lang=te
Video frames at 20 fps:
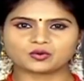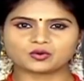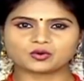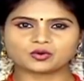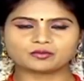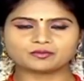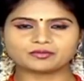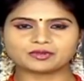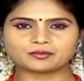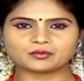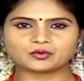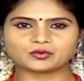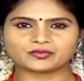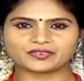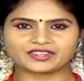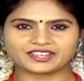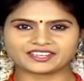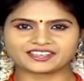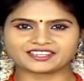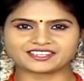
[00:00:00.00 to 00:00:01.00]
ఓం నమో
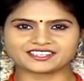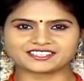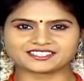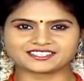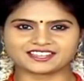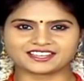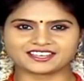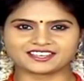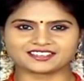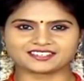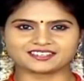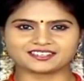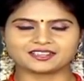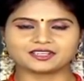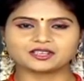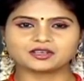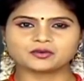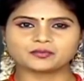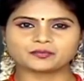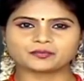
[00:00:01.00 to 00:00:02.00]
వెంకటేశాయ
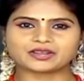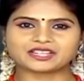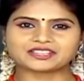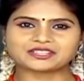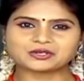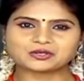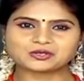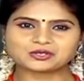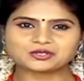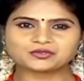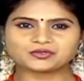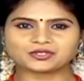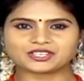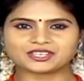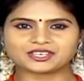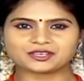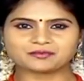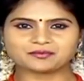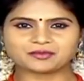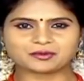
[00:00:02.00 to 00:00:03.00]
ప్రతిరోజు
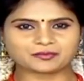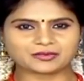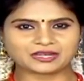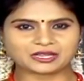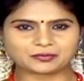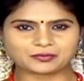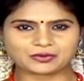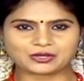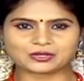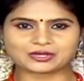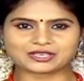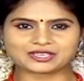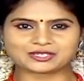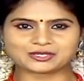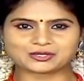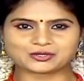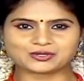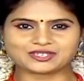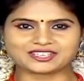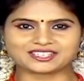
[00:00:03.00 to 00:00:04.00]
ఉదయం మిమ్మల్ని
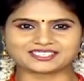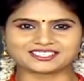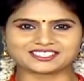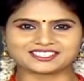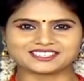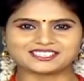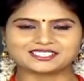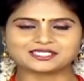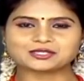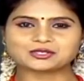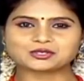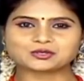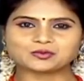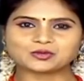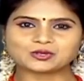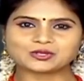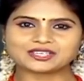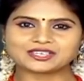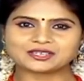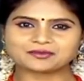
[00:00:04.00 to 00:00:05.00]
పలుకరిస్తున్న
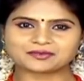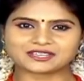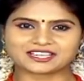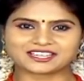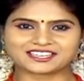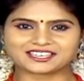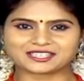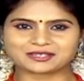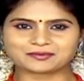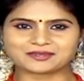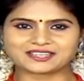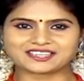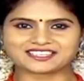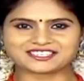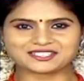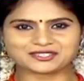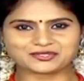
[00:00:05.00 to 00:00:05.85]
శుభోదయం కార్యక్రమానికి